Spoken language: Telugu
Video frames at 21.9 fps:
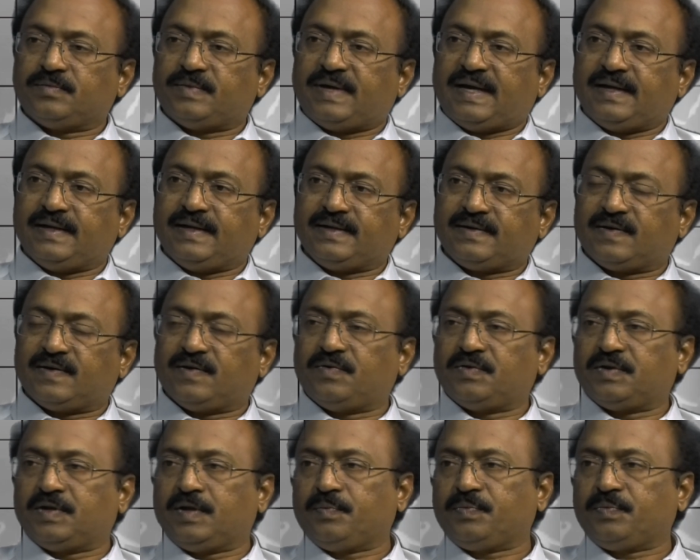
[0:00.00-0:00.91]
మా ఇంట్లో
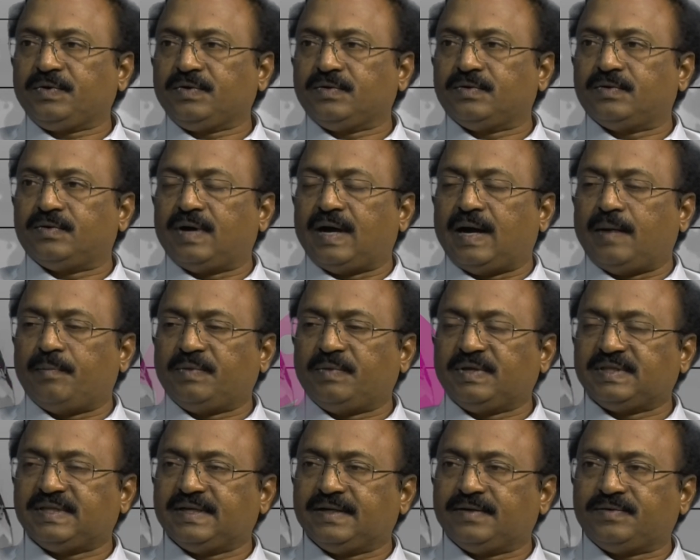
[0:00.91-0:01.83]
ఉన్నప్పుడు అమ్మ
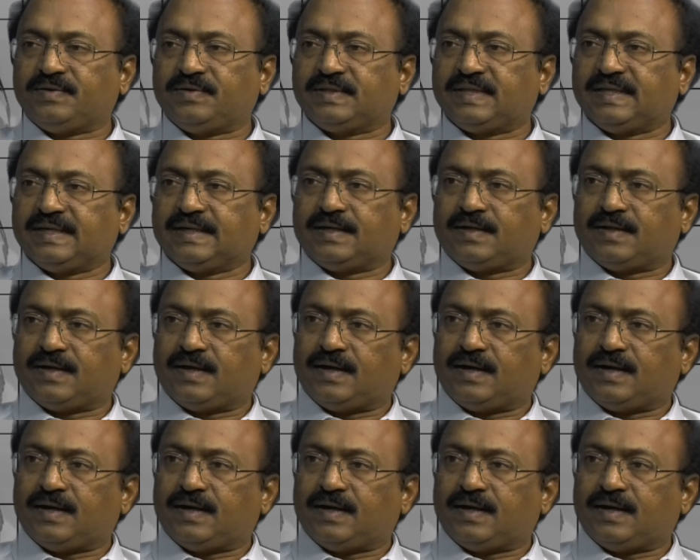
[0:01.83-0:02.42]
దేవుడి దగ్గర